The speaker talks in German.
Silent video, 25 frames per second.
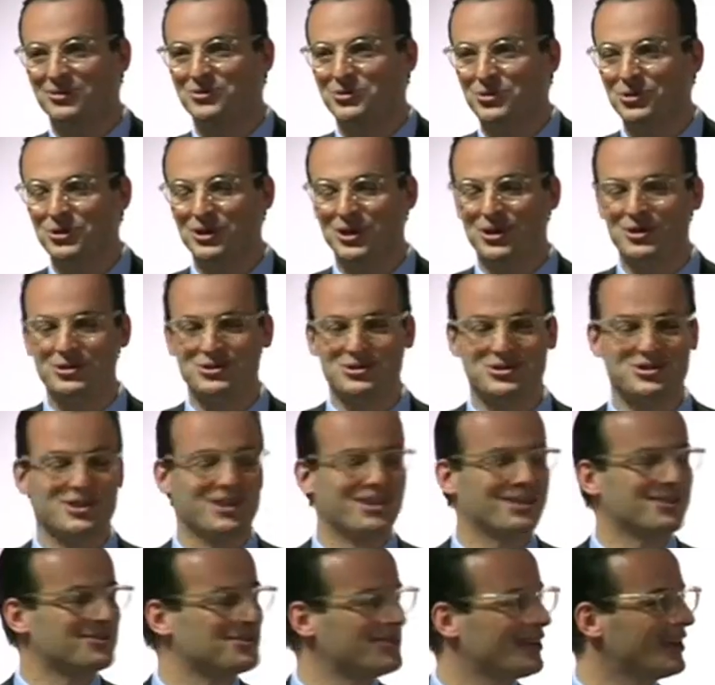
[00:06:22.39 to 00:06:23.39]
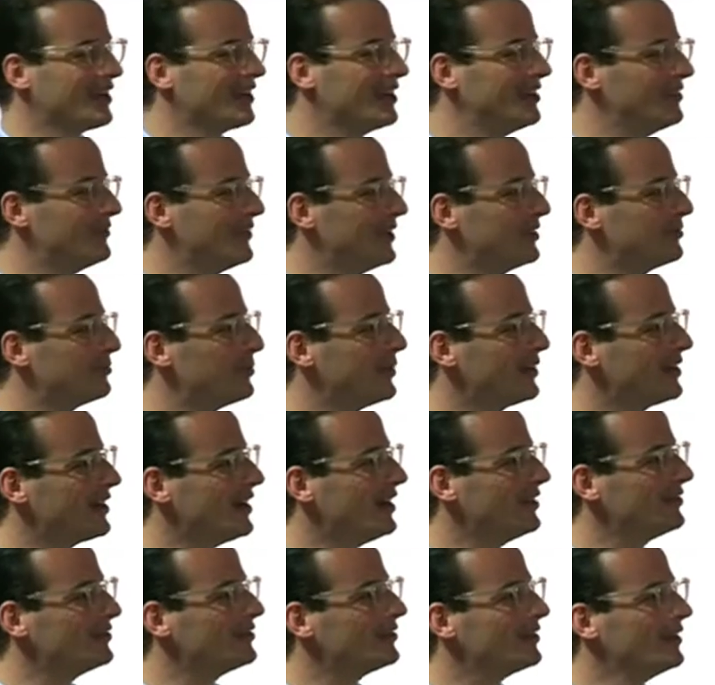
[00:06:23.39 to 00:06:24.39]
durchaus äh, sehr relevant
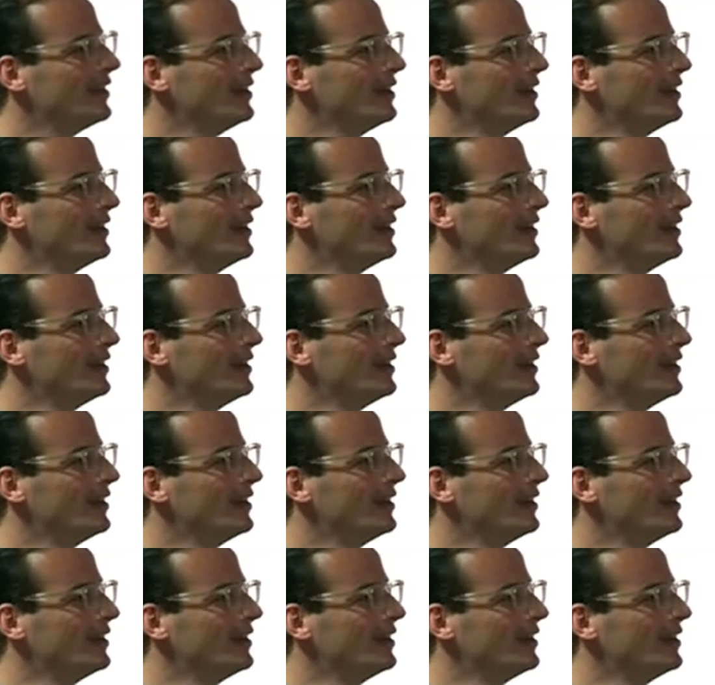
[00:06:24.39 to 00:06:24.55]
bekannt.